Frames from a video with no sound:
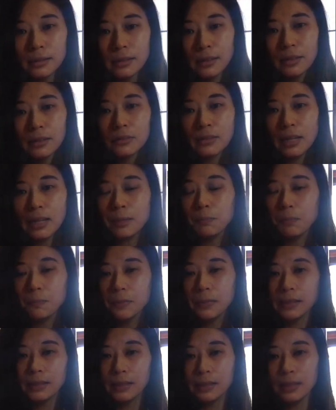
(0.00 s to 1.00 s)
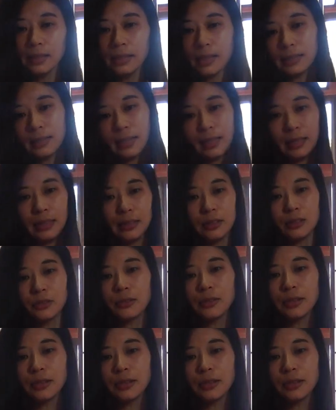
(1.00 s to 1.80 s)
なので、1匹あたり、1